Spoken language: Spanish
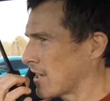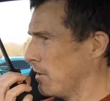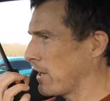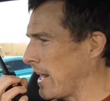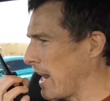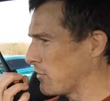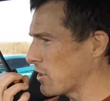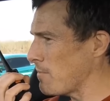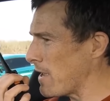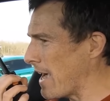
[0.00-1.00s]
Vamos,
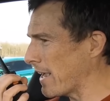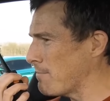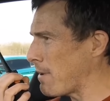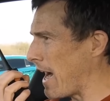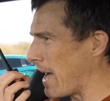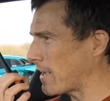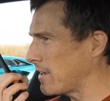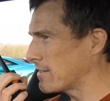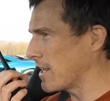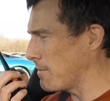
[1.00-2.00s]
emparejate, no te quedes
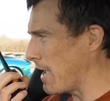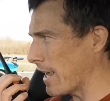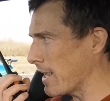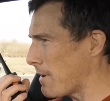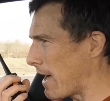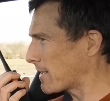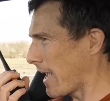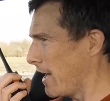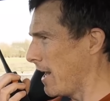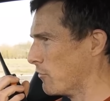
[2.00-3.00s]
atrás, no te quedes atrás,
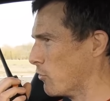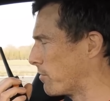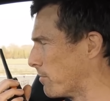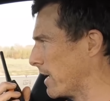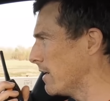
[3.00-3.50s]
emparejate.